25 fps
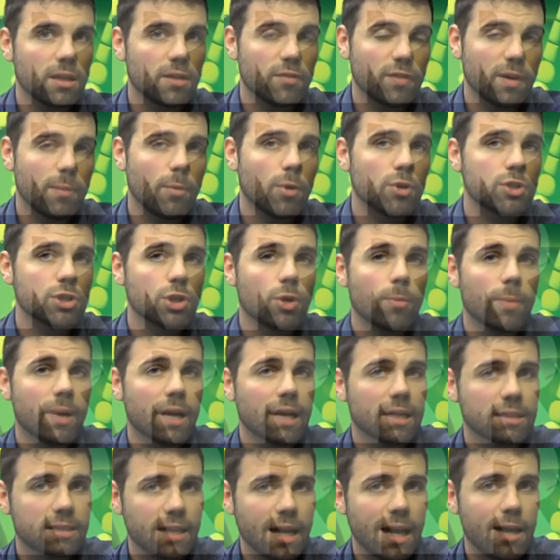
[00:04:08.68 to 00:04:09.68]
i, i famosi
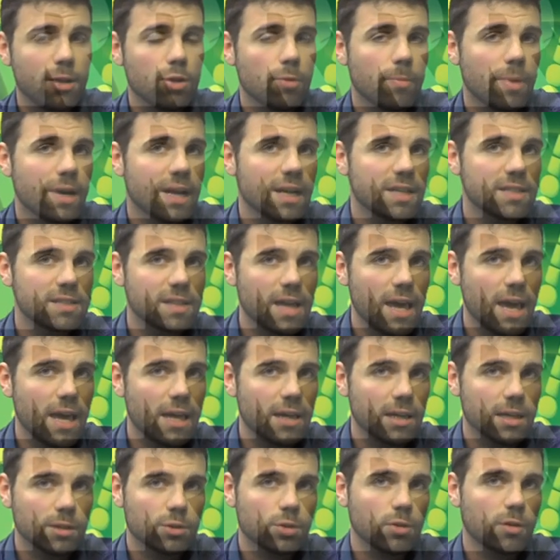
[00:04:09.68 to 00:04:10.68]
omega 3, gli omega
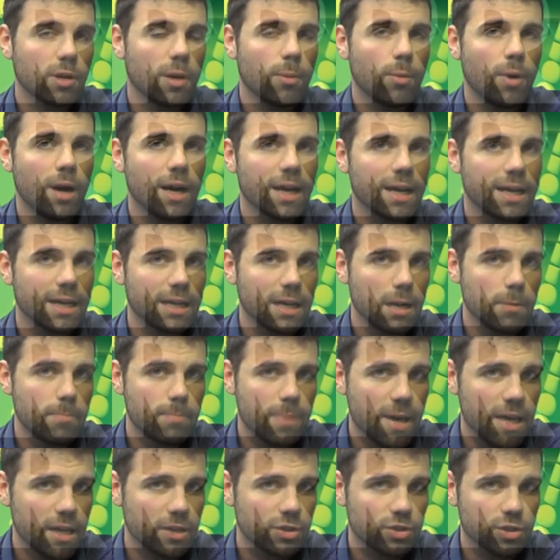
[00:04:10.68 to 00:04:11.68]
6 che troviamo anche nel
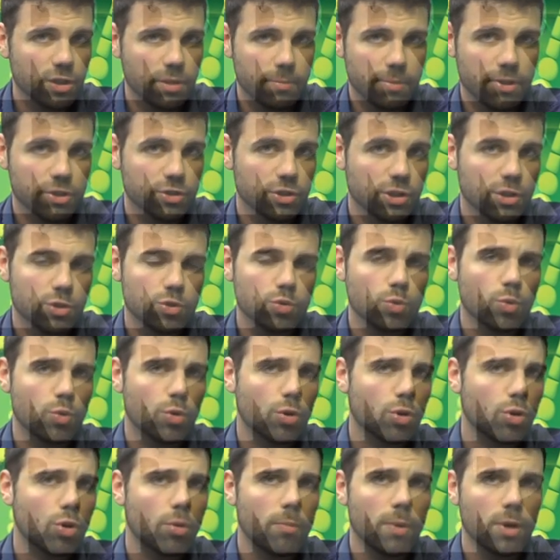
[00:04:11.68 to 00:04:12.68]
pesce, il pesce
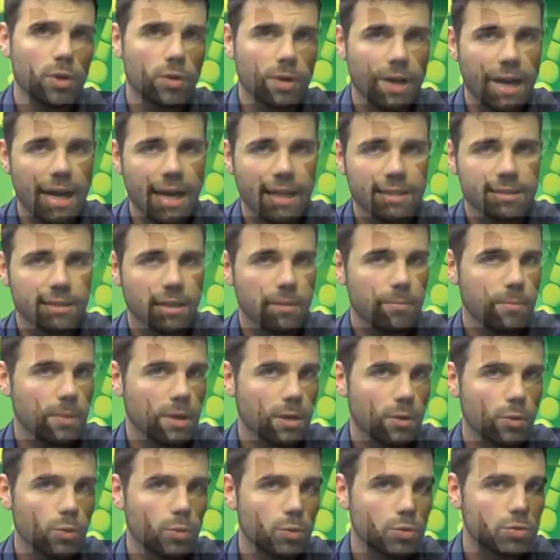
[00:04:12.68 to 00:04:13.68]
azzurro come l'orata, il
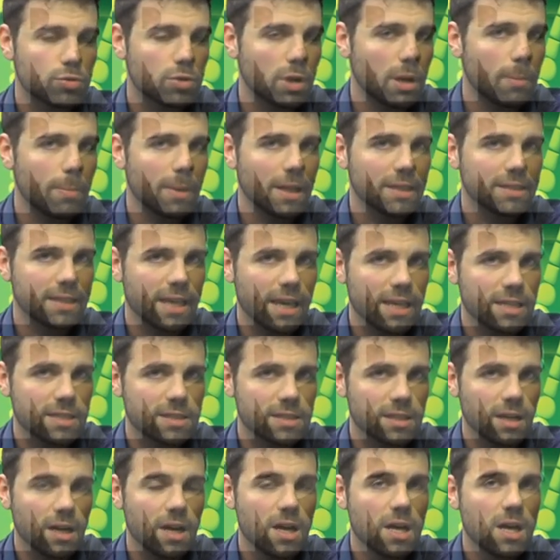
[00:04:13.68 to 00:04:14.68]
merluzzo, la
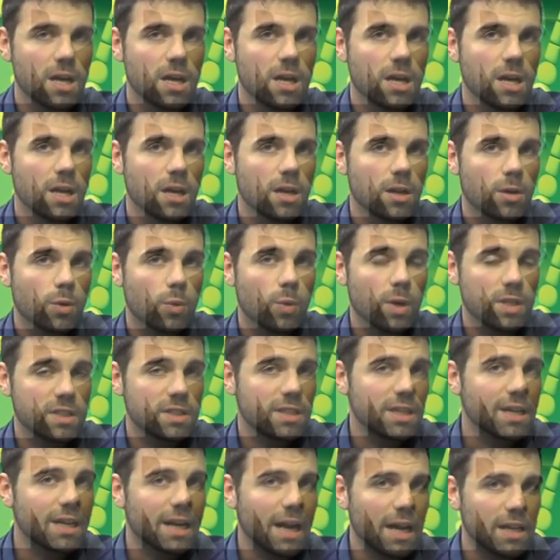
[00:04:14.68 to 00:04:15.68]
platessa.
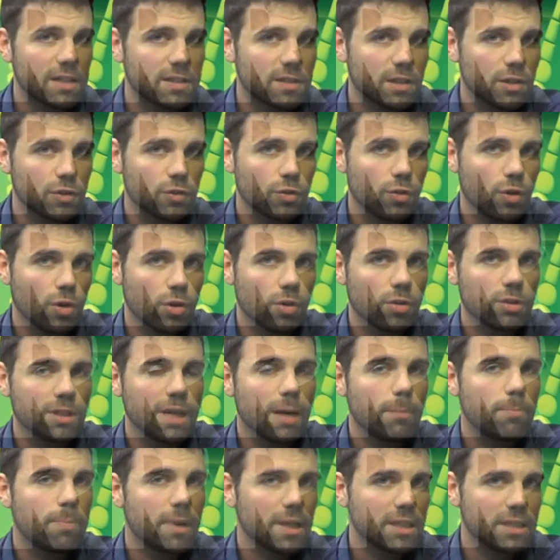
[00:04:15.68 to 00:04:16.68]
Questi grassi sono
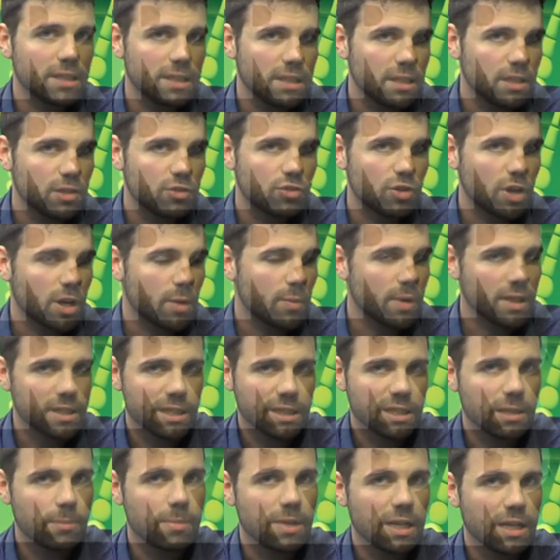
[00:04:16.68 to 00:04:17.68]
da prediligere in una
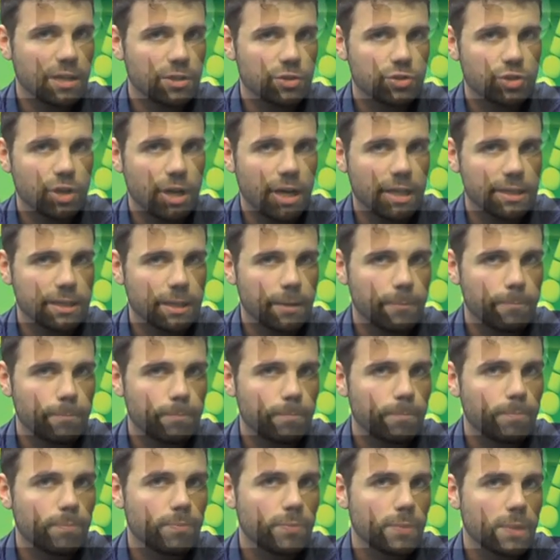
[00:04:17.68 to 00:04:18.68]
dieta bilanciata.
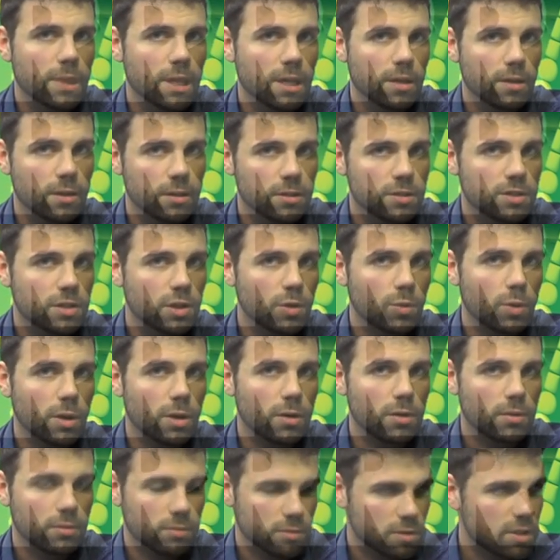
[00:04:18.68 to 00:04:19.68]
Sicur-
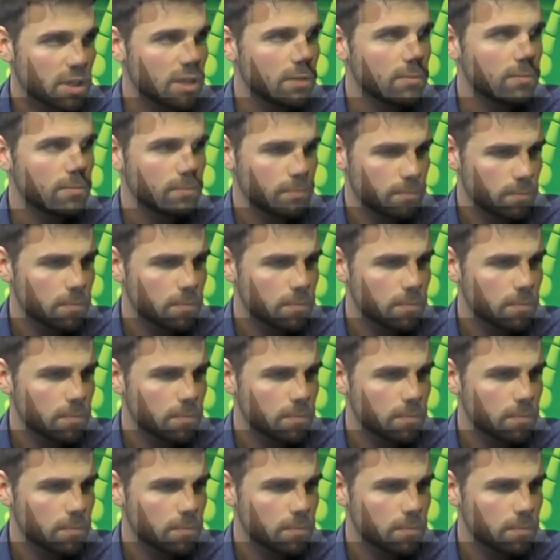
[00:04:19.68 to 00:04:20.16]
prego, sì? prego.